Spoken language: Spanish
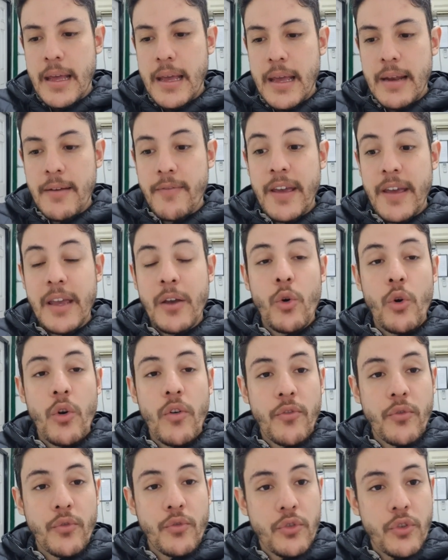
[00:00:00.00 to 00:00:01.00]
El
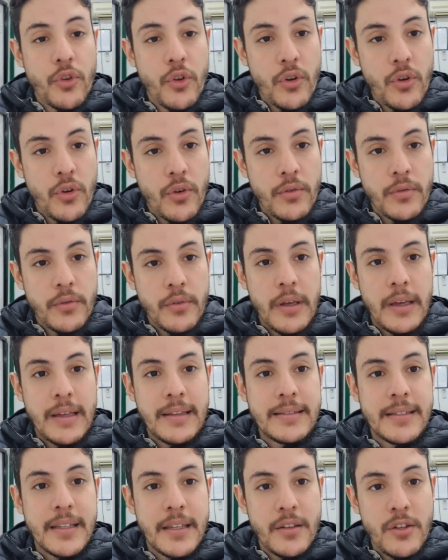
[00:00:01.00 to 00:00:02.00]
vehículo funcionó,
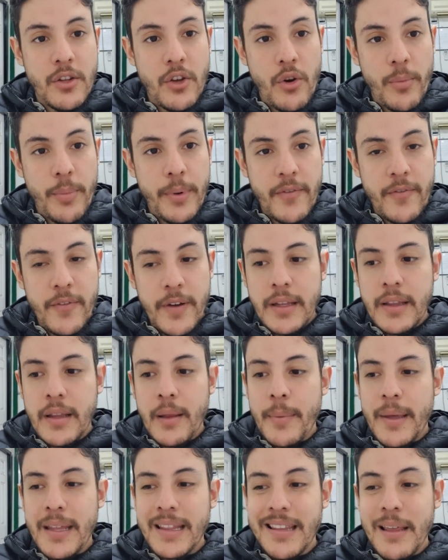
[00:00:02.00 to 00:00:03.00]
encendió
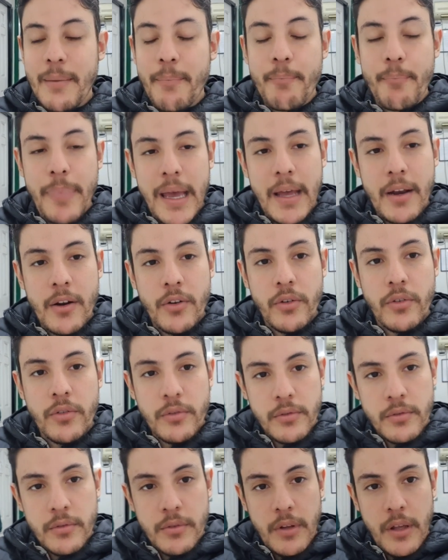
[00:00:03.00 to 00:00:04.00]
perfectamente, pero
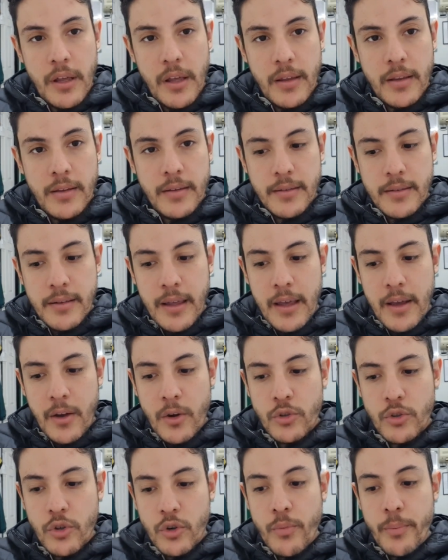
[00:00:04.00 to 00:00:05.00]
se
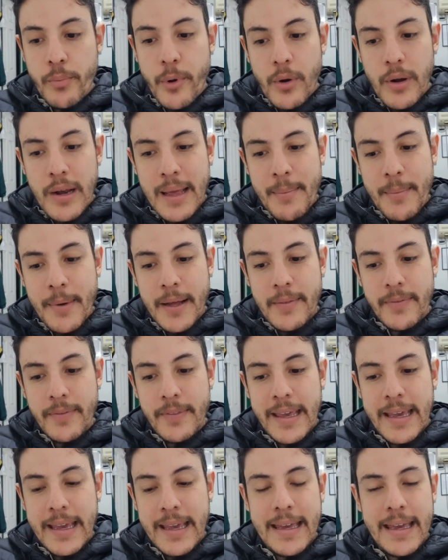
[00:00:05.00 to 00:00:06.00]
encontró un problema
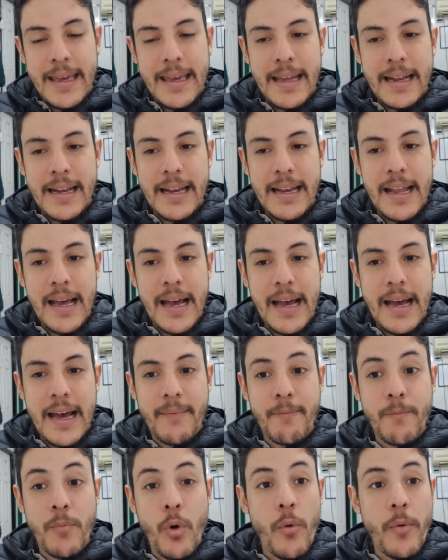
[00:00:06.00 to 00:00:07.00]
de que la
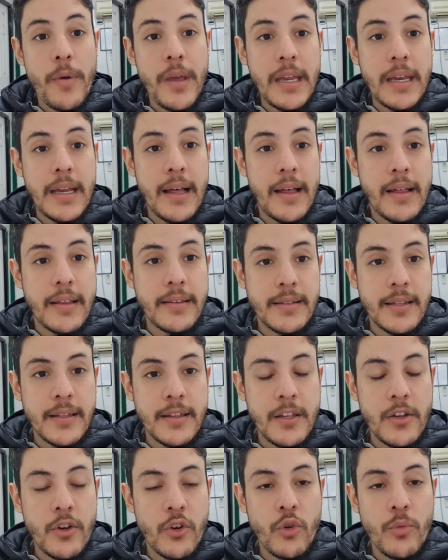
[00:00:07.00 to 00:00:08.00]
bobina de
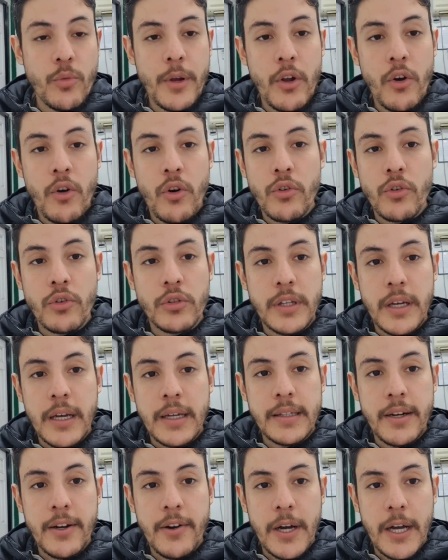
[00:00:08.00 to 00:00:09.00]
encendido número 2 no estaba
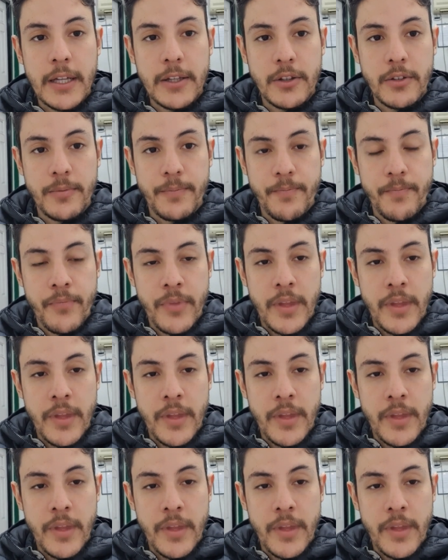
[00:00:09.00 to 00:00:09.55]
trabajando.